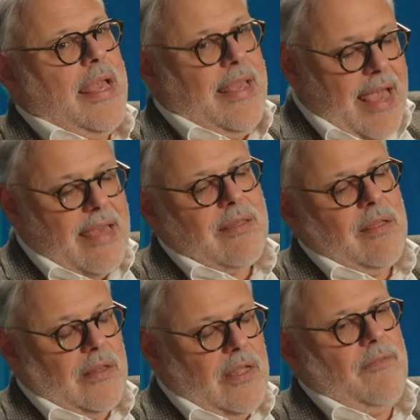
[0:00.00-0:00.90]

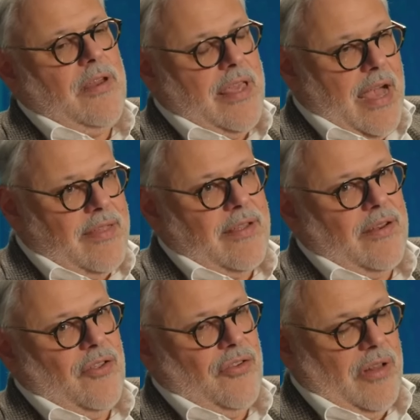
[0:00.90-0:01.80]
Если ты
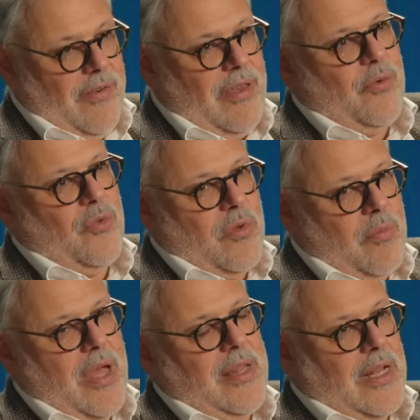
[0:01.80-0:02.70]
влиятельный человек, у
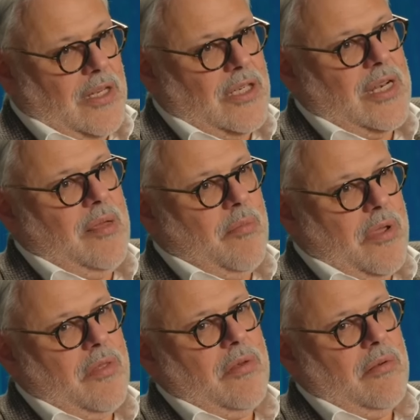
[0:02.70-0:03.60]
тебя должны
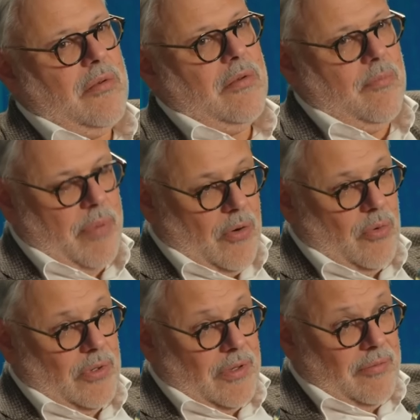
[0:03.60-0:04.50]
быть
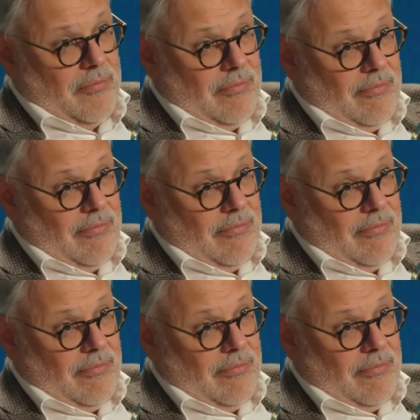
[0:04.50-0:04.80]
погоны.